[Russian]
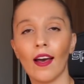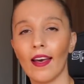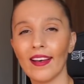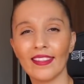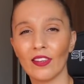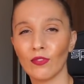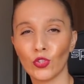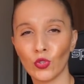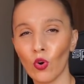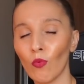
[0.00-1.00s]
Это
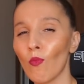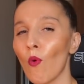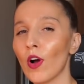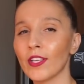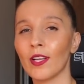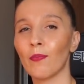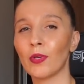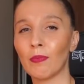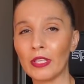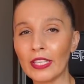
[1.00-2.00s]
все можно
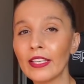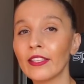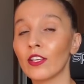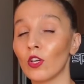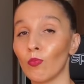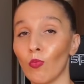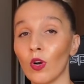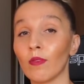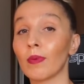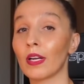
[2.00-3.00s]
применить к
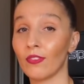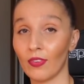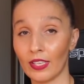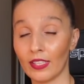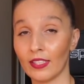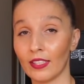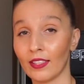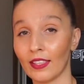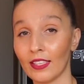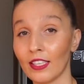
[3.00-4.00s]
любой профессии,
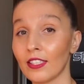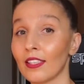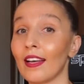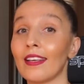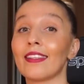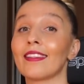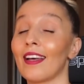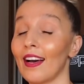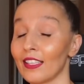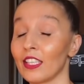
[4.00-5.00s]
конечно, и
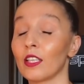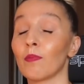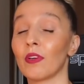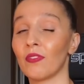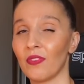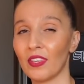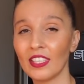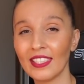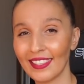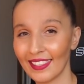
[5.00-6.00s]
также к
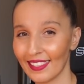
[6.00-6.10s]
профессии